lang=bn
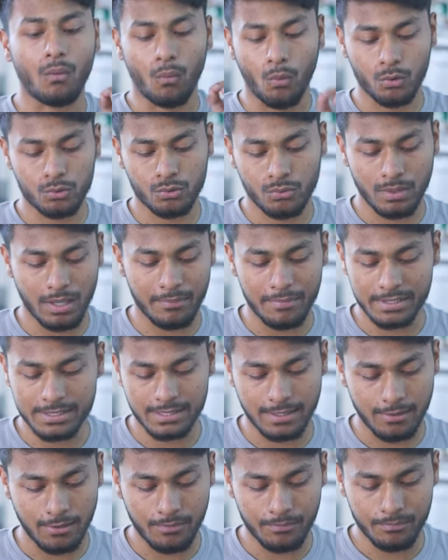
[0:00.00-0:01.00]
অটো নামে
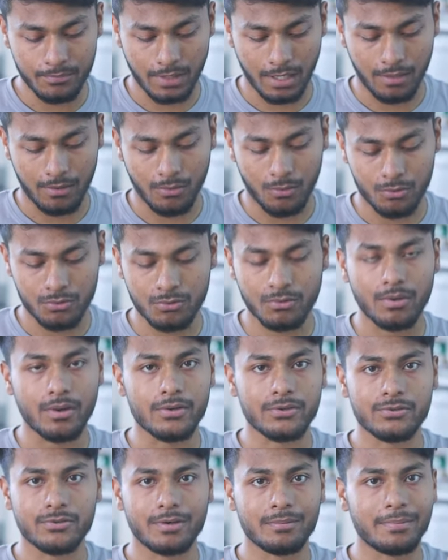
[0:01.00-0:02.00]
ছিল অটো
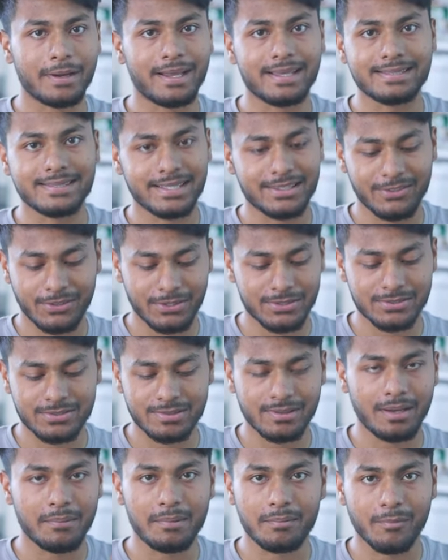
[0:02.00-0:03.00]
কন্ট্রোল বা এই জাতীয় কিছু
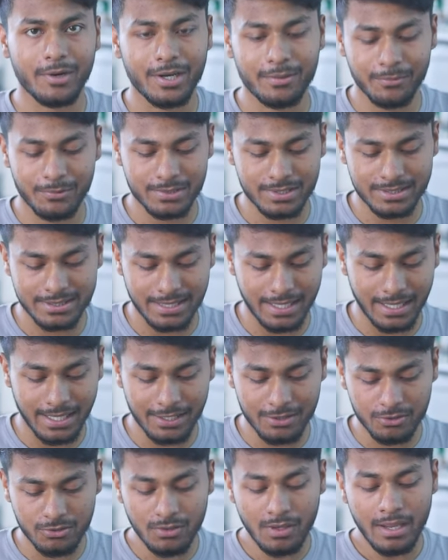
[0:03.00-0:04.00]
ছিল আমার মনে পড়তেছে না
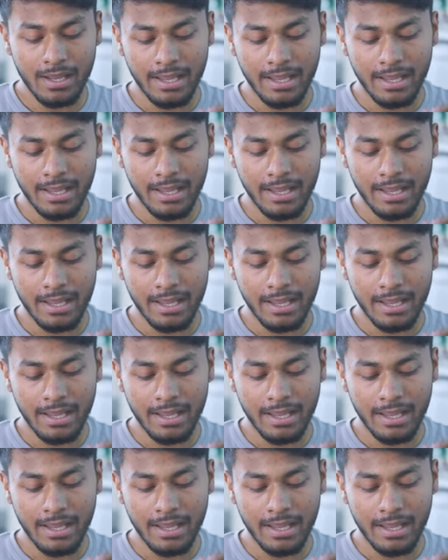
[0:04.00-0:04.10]
কিন্তু